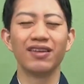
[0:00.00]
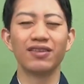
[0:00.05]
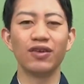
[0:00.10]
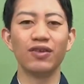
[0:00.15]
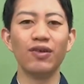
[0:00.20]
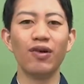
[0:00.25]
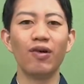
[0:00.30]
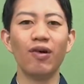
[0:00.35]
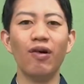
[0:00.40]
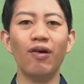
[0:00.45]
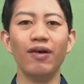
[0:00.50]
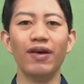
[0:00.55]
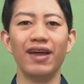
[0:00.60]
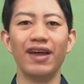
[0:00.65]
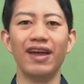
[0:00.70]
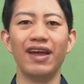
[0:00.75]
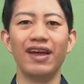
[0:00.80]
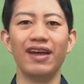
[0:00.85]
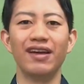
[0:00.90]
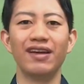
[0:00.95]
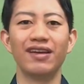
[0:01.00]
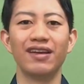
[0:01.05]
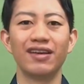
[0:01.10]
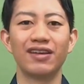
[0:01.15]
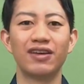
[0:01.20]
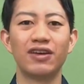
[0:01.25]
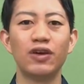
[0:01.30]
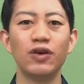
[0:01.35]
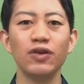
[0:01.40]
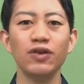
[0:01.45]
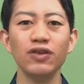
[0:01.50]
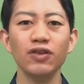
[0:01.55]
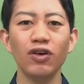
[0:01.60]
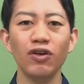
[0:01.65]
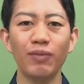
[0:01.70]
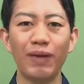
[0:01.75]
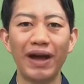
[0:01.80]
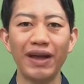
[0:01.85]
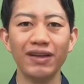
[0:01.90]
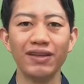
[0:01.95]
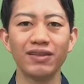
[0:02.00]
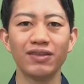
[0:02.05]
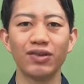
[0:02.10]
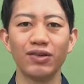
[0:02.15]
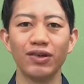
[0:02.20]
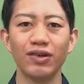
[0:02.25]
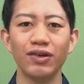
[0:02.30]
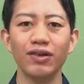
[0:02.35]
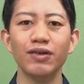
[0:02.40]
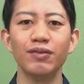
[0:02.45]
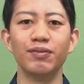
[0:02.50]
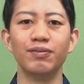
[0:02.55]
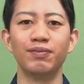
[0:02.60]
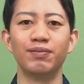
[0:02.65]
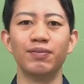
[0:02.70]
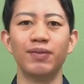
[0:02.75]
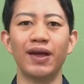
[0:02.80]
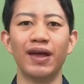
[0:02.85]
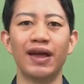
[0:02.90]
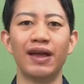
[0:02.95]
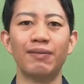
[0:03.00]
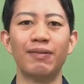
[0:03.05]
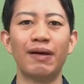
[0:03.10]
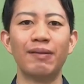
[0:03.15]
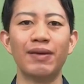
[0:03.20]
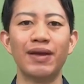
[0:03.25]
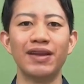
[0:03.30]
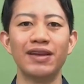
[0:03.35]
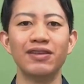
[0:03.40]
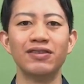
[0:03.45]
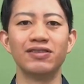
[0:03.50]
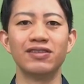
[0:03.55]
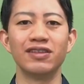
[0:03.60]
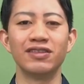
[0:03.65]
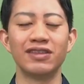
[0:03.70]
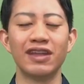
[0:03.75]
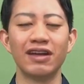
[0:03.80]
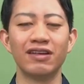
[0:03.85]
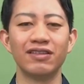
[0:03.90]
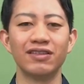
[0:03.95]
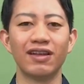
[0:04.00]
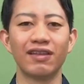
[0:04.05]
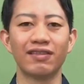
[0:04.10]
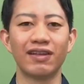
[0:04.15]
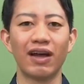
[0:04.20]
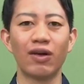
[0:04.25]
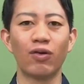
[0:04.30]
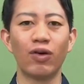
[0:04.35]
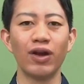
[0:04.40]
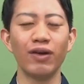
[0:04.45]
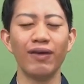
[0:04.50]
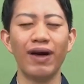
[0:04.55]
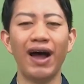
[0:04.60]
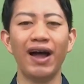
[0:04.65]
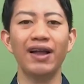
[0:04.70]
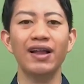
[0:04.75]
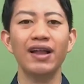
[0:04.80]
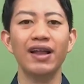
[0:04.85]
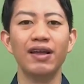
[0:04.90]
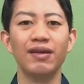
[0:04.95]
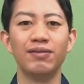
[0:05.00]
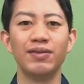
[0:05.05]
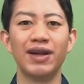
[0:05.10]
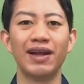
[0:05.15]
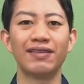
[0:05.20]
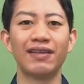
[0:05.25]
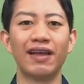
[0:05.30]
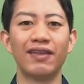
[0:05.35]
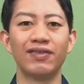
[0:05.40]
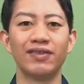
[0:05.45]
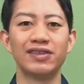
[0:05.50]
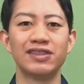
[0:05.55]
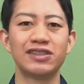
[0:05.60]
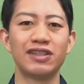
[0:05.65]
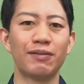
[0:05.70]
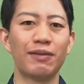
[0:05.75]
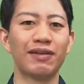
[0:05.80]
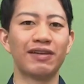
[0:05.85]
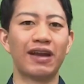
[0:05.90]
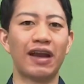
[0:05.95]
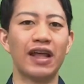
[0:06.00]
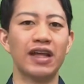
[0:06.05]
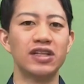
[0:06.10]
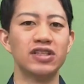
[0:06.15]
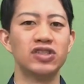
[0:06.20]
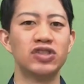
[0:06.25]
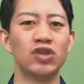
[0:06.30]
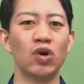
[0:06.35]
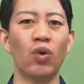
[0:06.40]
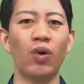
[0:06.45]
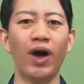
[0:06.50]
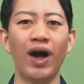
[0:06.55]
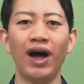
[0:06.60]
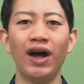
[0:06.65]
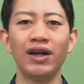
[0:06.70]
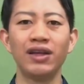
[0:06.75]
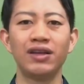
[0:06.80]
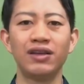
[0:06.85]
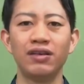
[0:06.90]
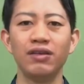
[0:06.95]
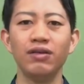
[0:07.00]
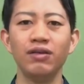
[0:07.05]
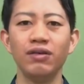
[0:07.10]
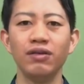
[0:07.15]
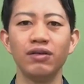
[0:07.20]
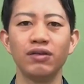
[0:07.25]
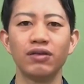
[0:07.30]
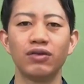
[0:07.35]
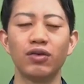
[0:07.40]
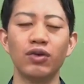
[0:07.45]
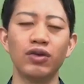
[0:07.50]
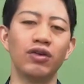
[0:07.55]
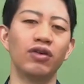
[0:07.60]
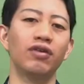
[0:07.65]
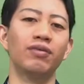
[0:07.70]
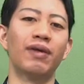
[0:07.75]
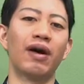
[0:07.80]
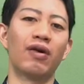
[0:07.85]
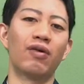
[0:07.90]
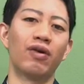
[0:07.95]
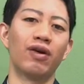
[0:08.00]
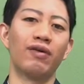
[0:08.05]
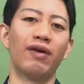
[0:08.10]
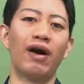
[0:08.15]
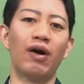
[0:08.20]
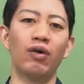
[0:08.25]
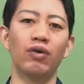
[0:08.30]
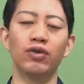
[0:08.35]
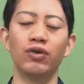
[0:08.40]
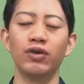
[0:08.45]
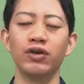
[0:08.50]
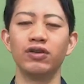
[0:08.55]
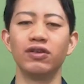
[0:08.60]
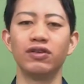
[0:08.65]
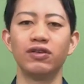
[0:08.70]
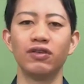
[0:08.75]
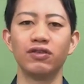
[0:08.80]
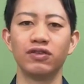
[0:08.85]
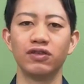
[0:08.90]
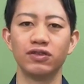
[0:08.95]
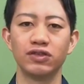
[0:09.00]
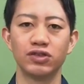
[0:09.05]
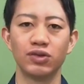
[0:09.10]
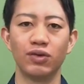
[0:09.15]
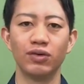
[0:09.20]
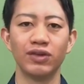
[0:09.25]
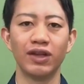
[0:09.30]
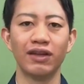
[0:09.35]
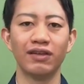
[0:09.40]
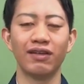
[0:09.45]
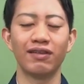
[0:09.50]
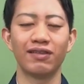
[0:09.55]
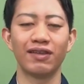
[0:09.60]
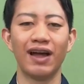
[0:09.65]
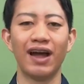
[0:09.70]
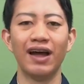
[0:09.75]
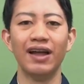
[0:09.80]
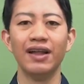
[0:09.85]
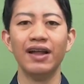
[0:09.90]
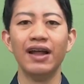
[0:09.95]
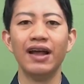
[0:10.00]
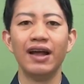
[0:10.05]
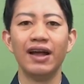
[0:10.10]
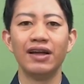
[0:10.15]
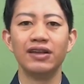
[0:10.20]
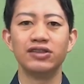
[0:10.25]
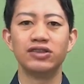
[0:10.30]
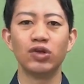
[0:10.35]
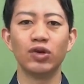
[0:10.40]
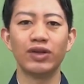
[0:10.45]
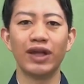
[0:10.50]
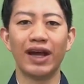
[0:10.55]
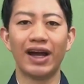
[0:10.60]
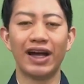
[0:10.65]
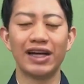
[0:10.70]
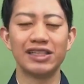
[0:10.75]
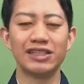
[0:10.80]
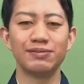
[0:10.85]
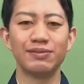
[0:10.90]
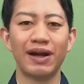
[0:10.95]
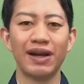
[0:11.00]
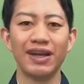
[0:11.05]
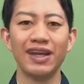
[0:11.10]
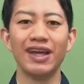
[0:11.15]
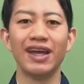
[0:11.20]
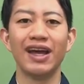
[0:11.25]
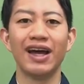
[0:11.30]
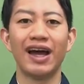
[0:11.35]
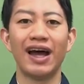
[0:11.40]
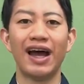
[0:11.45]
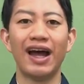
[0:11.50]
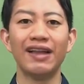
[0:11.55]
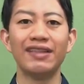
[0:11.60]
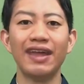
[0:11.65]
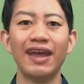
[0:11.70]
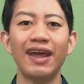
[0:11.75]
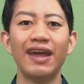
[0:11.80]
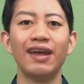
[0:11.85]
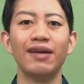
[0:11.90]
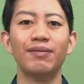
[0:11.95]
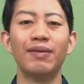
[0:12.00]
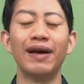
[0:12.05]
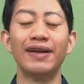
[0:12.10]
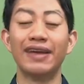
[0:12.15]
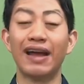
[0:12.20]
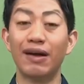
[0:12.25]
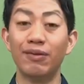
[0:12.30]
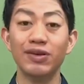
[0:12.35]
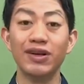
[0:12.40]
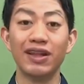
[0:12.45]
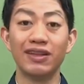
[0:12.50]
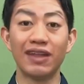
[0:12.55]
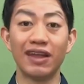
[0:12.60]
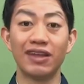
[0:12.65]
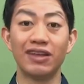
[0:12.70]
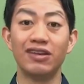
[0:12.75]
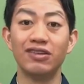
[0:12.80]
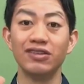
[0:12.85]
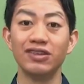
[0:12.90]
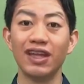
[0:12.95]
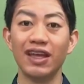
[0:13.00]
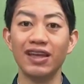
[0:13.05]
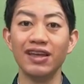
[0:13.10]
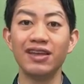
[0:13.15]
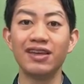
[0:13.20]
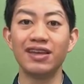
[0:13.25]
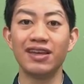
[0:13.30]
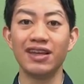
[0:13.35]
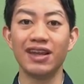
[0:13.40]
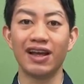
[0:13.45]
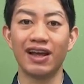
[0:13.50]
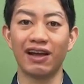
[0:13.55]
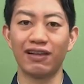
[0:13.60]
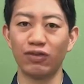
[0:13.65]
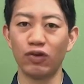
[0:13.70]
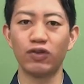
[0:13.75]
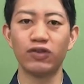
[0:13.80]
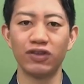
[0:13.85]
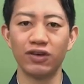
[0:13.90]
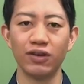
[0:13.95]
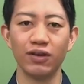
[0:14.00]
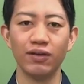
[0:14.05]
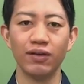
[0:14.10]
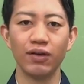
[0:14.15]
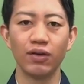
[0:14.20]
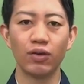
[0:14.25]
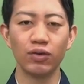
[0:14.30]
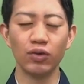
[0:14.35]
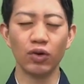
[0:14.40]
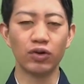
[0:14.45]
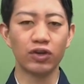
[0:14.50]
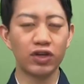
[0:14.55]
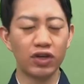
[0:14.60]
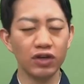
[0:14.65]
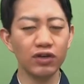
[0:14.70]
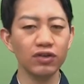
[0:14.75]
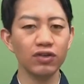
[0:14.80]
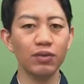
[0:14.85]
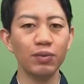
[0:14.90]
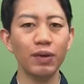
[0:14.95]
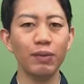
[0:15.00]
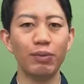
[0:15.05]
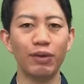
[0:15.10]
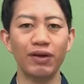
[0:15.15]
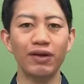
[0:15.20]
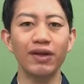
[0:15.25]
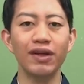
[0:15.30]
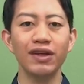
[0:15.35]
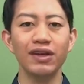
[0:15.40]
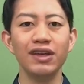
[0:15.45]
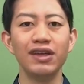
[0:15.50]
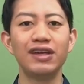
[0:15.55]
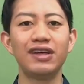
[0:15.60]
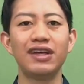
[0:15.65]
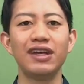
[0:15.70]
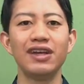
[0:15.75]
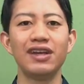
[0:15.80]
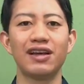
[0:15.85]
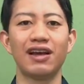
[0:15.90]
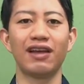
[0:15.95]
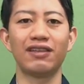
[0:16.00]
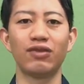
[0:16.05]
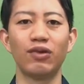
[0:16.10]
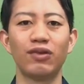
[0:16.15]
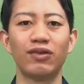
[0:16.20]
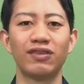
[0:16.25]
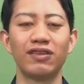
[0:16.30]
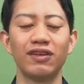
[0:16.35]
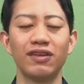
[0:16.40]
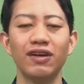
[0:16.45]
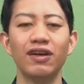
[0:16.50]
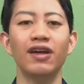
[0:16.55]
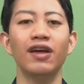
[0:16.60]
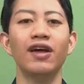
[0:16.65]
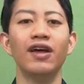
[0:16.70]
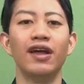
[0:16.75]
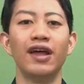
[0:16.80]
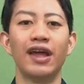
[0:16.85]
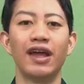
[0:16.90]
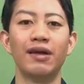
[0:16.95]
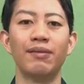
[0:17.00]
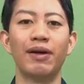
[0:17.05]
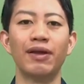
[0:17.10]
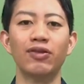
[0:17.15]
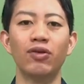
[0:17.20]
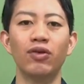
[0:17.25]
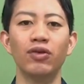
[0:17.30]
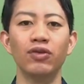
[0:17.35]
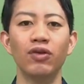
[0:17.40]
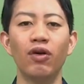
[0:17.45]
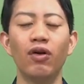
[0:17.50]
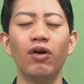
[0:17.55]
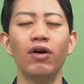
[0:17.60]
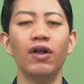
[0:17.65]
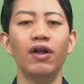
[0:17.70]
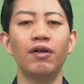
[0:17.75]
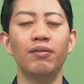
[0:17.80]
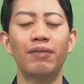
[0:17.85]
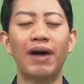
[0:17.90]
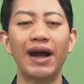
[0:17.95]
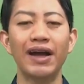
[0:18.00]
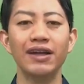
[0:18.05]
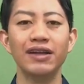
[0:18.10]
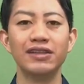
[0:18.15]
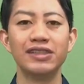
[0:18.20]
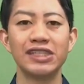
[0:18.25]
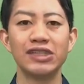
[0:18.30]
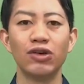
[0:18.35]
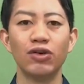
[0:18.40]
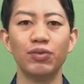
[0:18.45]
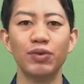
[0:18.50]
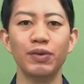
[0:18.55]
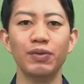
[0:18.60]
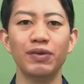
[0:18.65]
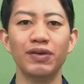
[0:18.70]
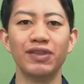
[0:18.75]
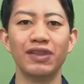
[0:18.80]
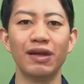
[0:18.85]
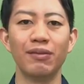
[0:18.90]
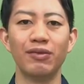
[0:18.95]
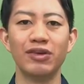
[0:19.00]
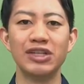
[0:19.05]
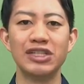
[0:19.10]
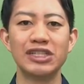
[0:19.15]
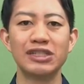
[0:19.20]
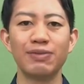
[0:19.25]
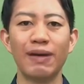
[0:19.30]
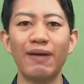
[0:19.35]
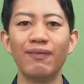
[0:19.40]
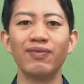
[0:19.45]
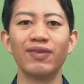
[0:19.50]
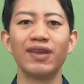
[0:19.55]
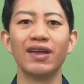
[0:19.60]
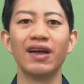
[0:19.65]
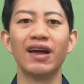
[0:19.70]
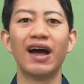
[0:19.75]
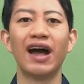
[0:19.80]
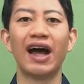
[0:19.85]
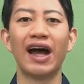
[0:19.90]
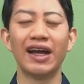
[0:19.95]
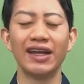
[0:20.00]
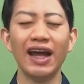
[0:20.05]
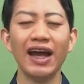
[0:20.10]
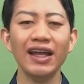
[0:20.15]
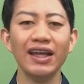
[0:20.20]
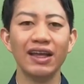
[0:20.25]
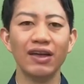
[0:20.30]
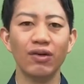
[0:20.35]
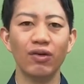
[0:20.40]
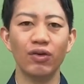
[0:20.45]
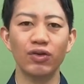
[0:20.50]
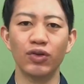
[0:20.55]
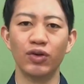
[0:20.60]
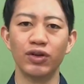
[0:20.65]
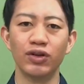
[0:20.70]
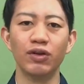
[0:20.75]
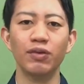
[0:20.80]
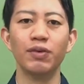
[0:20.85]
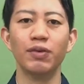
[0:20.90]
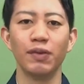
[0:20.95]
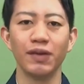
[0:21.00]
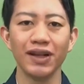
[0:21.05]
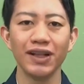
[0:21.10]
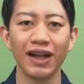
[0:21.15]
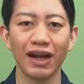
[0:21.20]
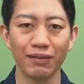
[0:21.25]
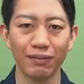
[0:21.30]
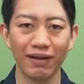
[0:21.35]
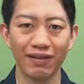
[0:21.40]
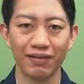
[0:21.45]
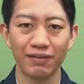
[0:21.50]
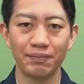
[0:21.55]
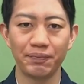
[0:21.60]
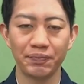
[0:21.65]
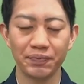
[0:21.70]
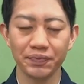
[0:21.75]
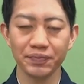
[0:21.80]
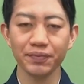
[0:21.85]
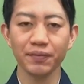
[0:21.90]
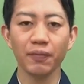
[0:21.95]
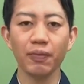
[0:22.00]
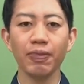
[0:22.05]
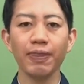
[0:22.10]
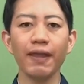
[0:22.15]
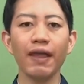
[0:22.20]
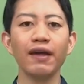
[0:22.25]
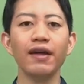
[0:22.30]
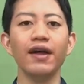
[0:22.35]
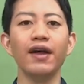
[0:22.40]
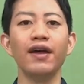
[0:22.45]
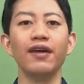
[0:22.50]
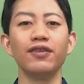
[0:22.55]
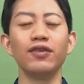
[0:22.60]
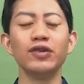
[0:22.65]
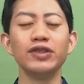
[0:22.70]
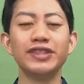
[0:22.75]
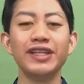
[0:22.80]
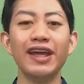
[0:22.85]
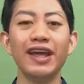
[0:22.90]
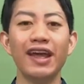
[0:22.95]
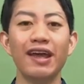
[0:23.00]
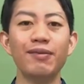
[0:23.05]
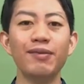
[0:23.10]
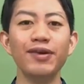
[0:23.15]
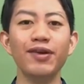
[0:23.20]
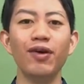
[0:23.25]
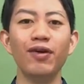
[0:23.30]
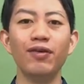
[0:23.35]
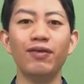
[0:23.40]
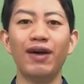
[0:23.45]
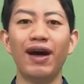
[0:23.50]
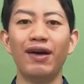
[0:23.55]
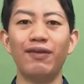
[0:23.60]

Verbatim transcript: その後急の舞という場面に移っていくんですがこれは皆さん知ってますかね序波球という、まあ、これは踊りの一つの手法なんですが序で始まり歯で、ま破れて急で一気に加速するこの急の部分一気に加速する、えー、ま能の毎字の部分でも一番速い踊りの部分になりますそして M4